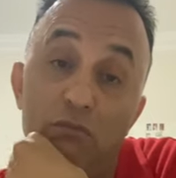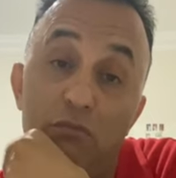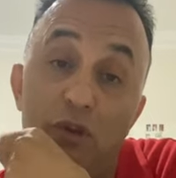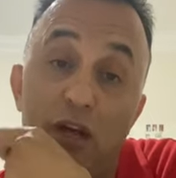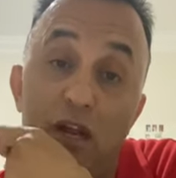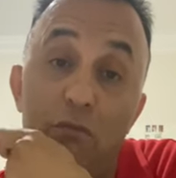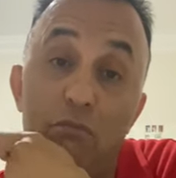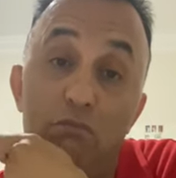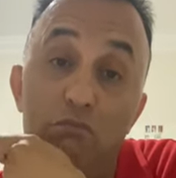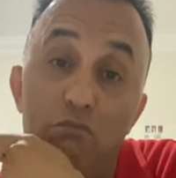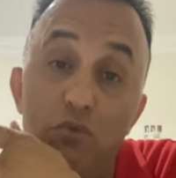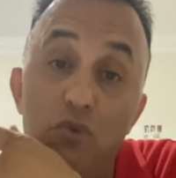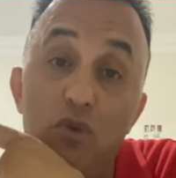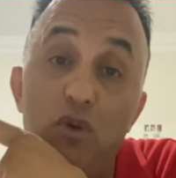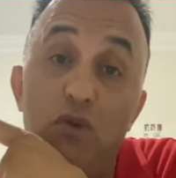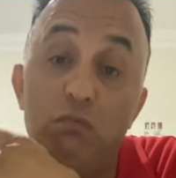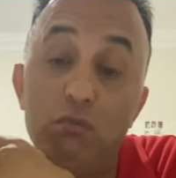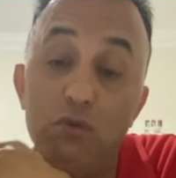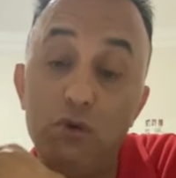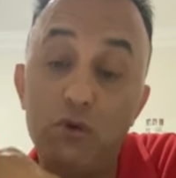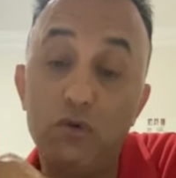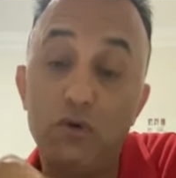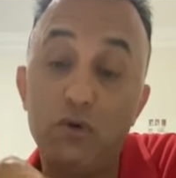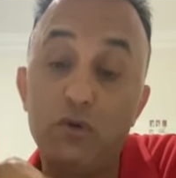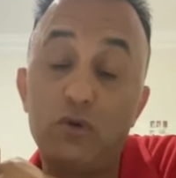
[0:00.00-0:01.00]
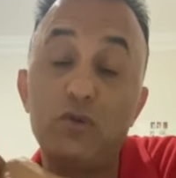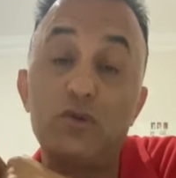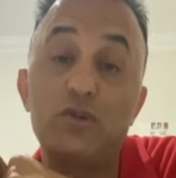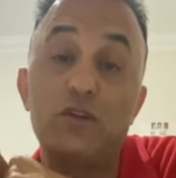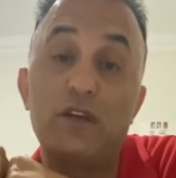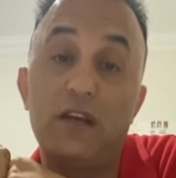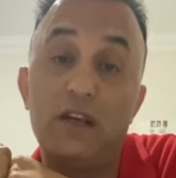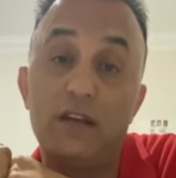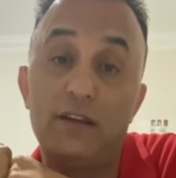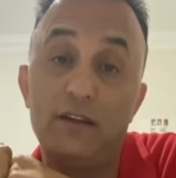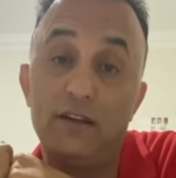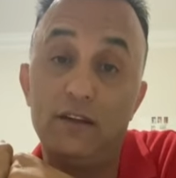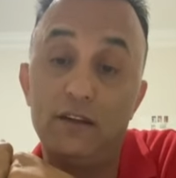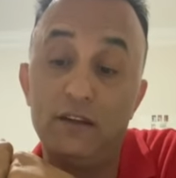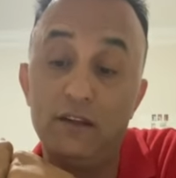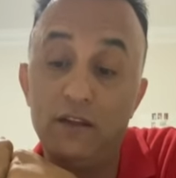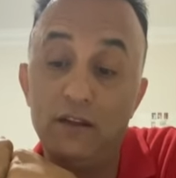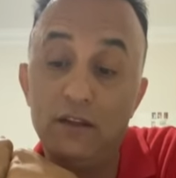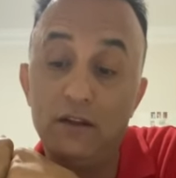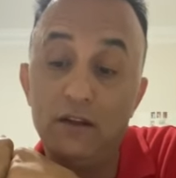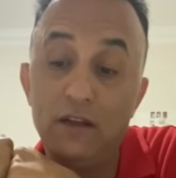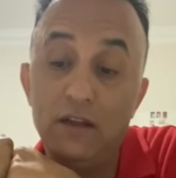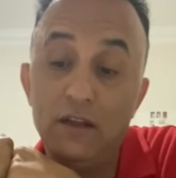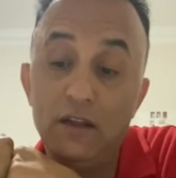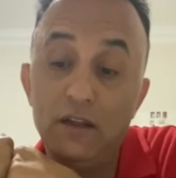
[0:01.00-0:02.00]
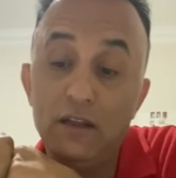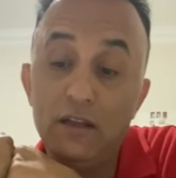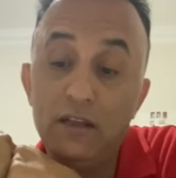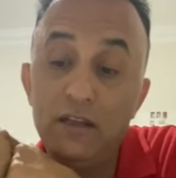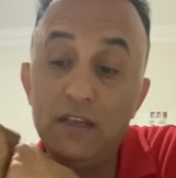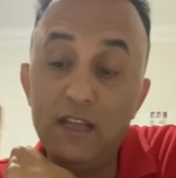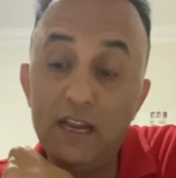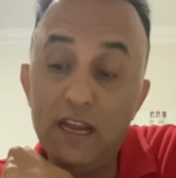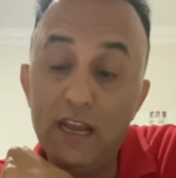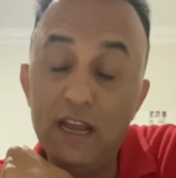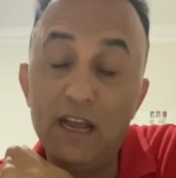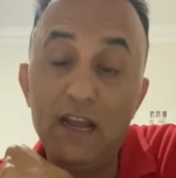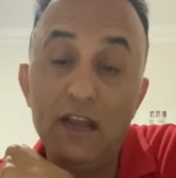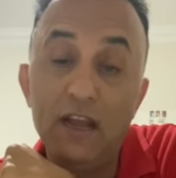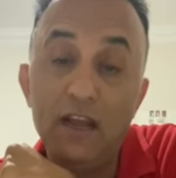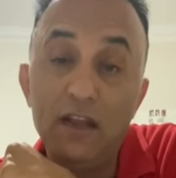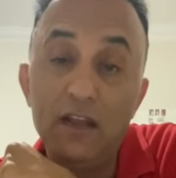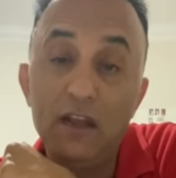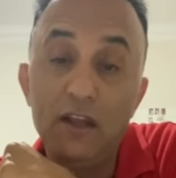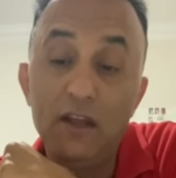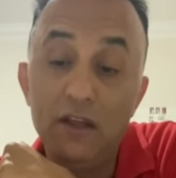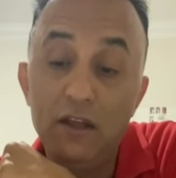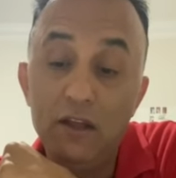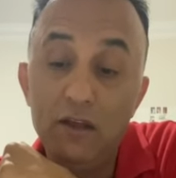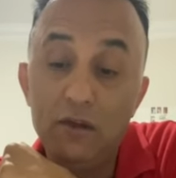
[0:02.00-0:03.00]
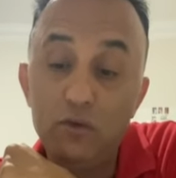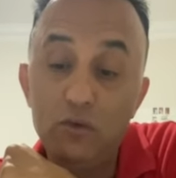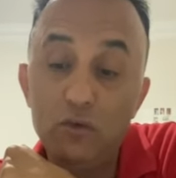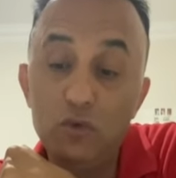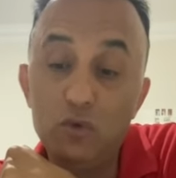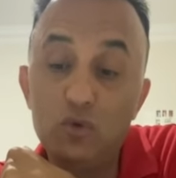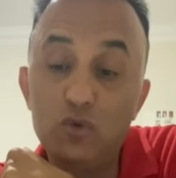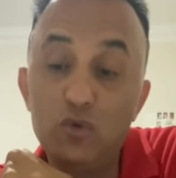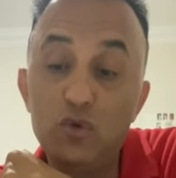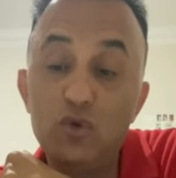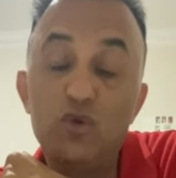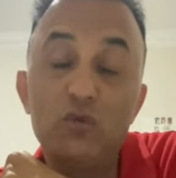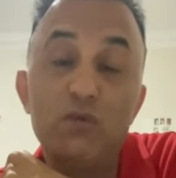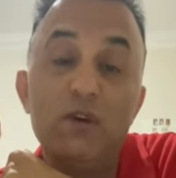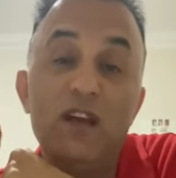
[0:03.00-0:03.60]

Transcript: Yani büyük bir korku sardı. Yine 3.